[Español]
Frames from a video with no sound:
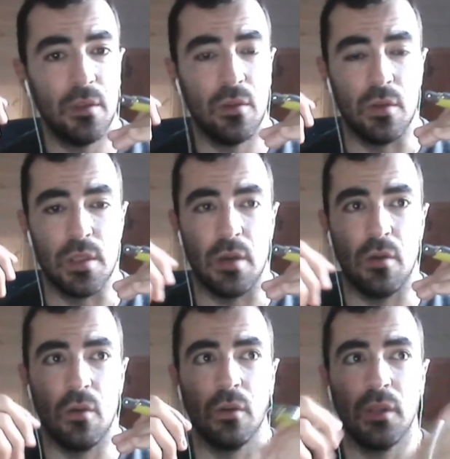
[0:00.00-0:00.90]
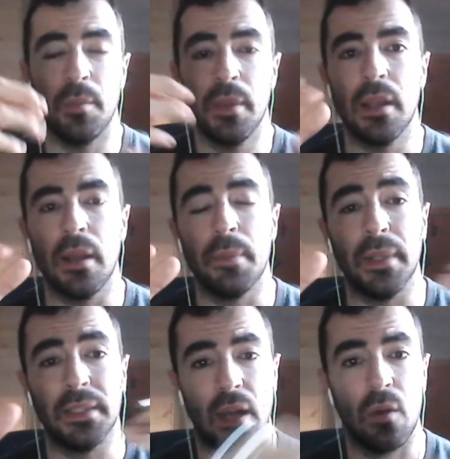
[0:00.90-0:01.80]
un momento llegó también
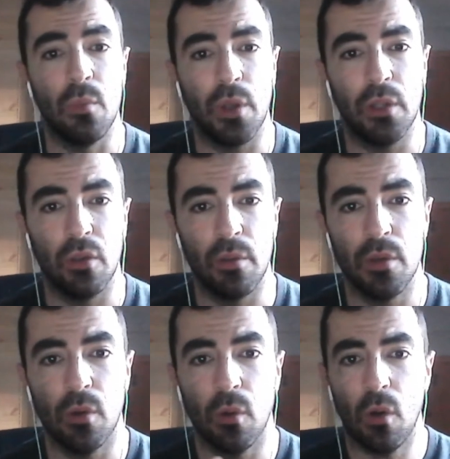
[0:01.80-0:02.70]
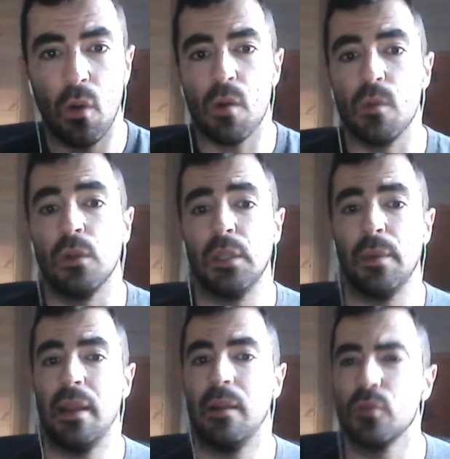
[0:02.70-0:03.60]
a entrar un poquito de videojuego, como
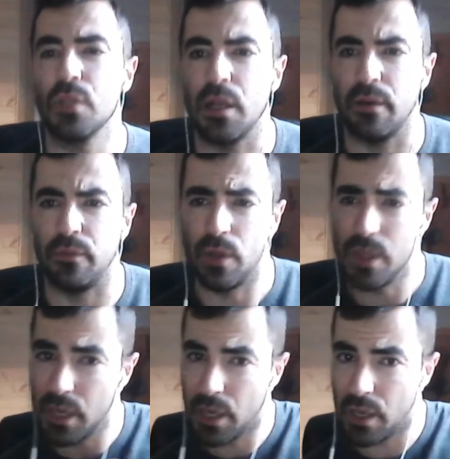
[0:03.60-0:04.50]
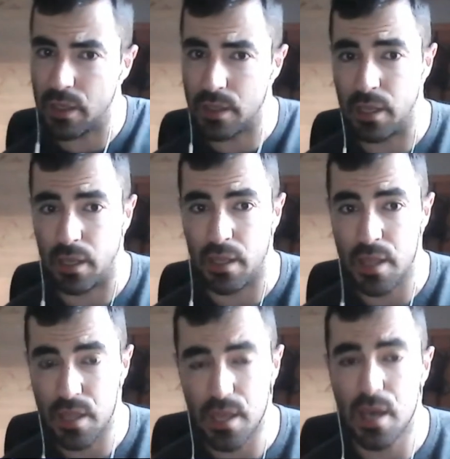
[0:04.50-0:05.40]
el tema de la música fue en
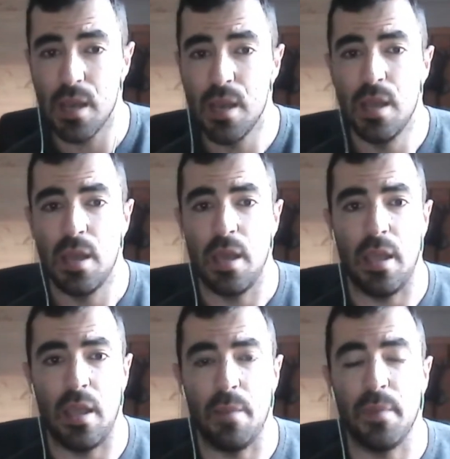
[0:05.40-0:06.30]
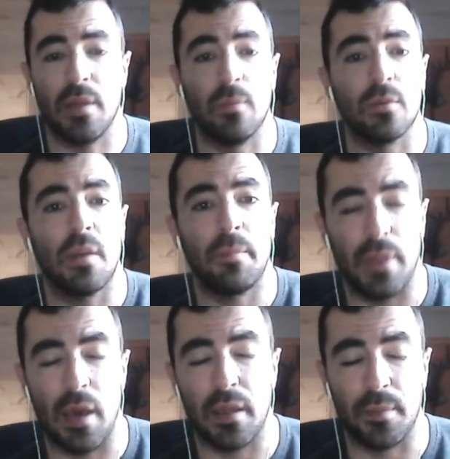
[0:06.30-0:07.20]
decadencia, eh, empezamos
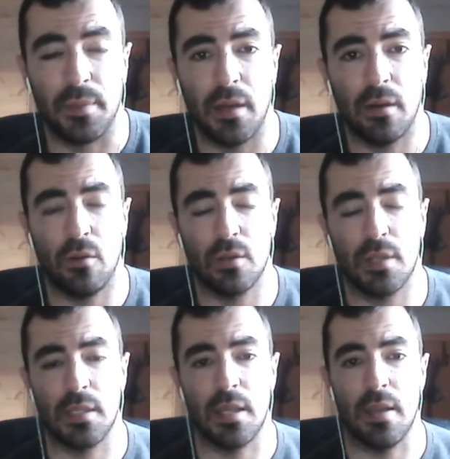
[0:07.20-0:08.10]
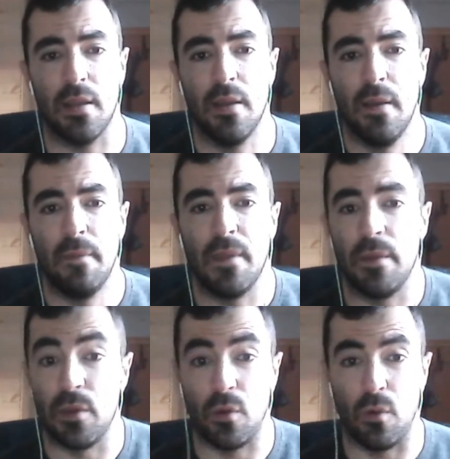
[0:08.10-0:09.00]
a, aceptar cosas de,
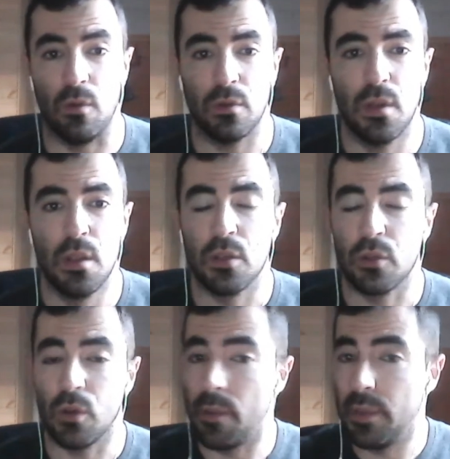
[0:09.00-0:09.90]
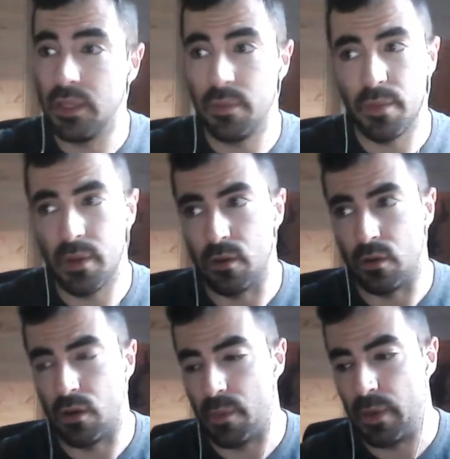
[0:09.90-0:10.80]
videojuegos. Solamente
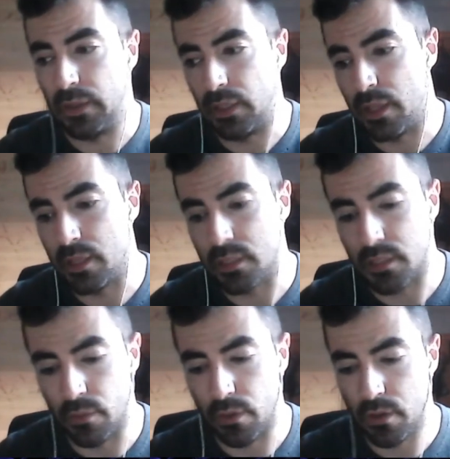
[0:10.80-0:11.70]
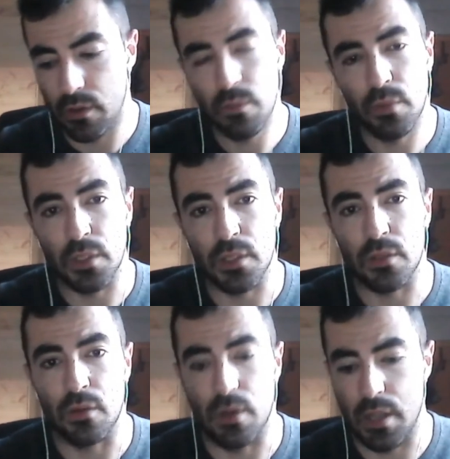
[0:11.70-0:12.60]
primero con la parte de distribución,
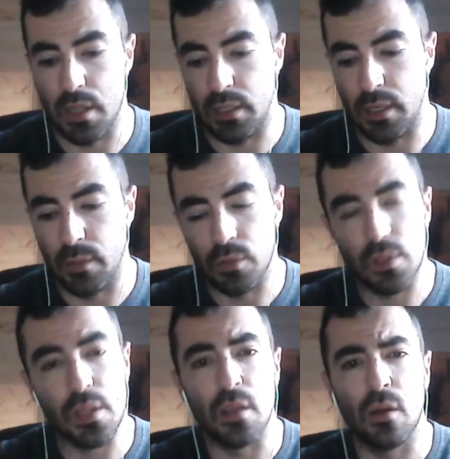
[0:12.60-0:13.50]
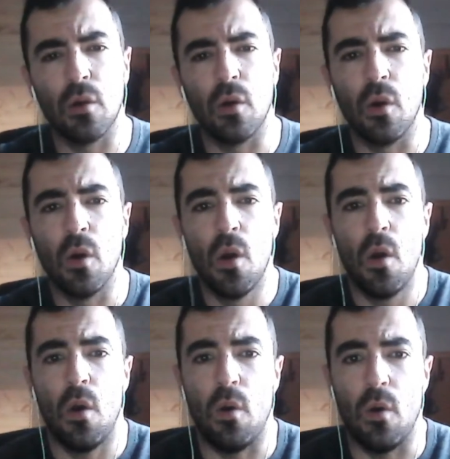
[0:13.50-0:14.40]
pues eso, tenemos
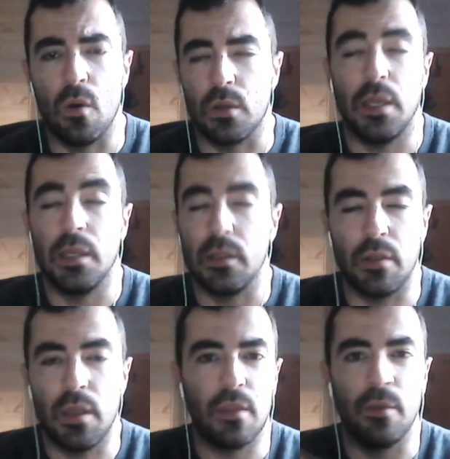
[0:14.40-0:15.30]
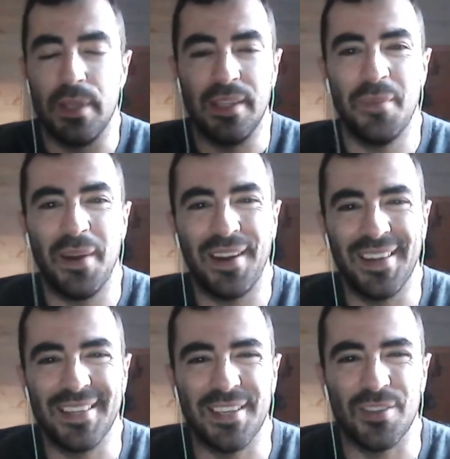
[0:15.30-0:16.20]
cinco o seis o 10 o 20
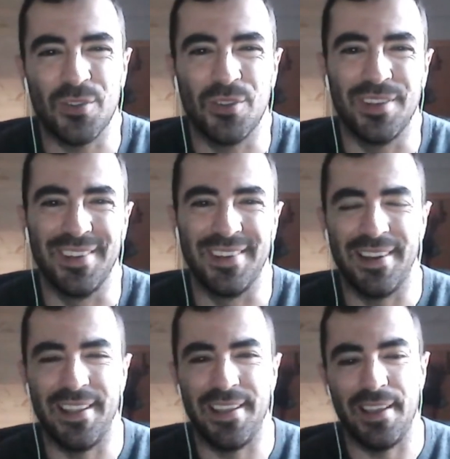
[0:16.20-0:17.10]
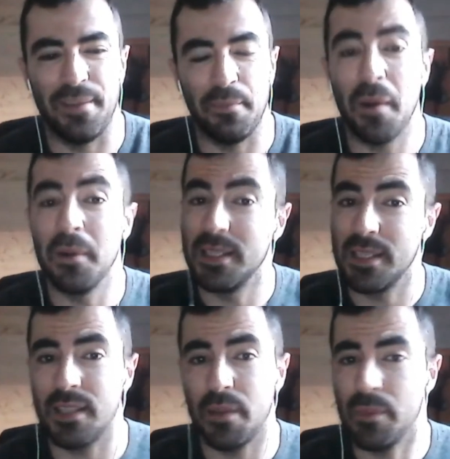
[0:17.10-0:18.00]
partners que son
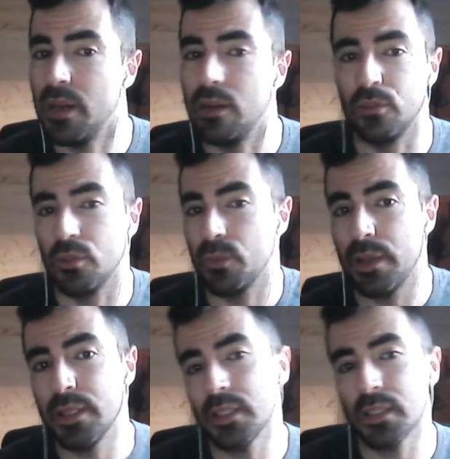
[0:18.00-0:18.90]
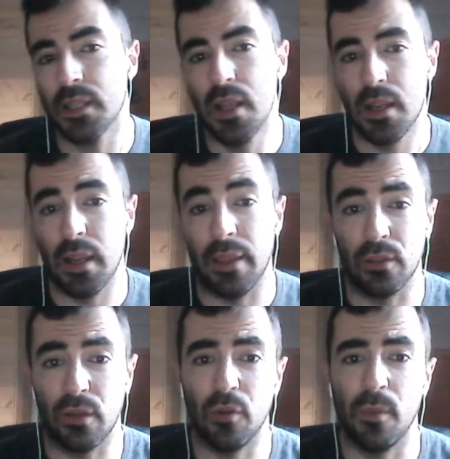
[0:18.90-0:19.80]
publishers también en otros países,
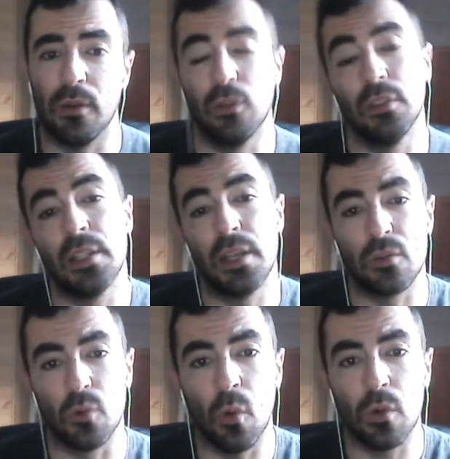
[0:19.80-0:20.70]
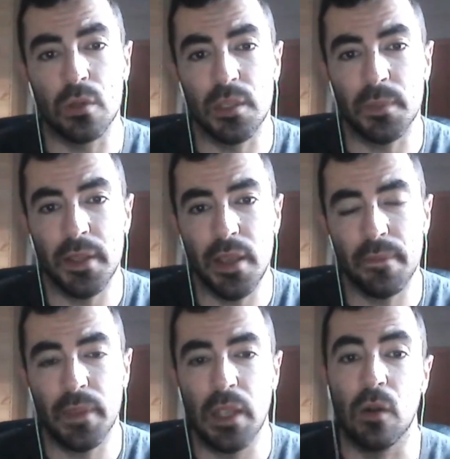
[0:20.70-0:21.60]
que de otra forma no tendrían sus juegos en
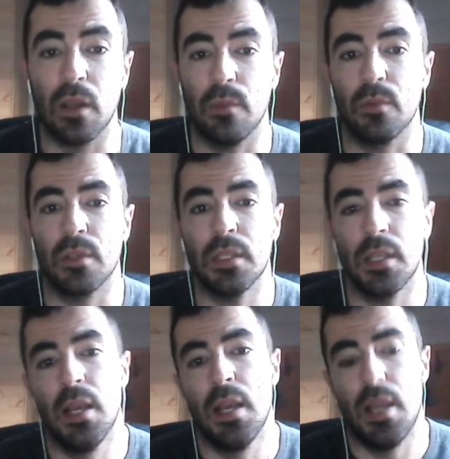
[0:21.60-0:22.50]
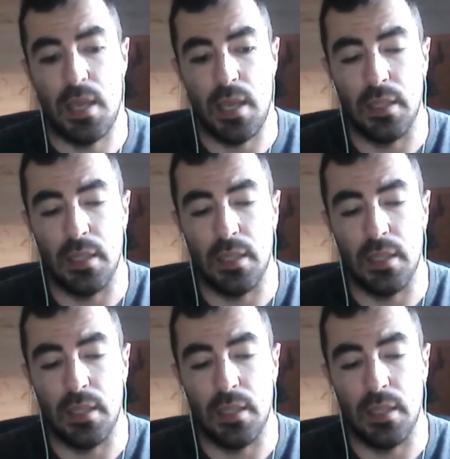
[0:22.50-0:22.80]
España y lo que hacemos es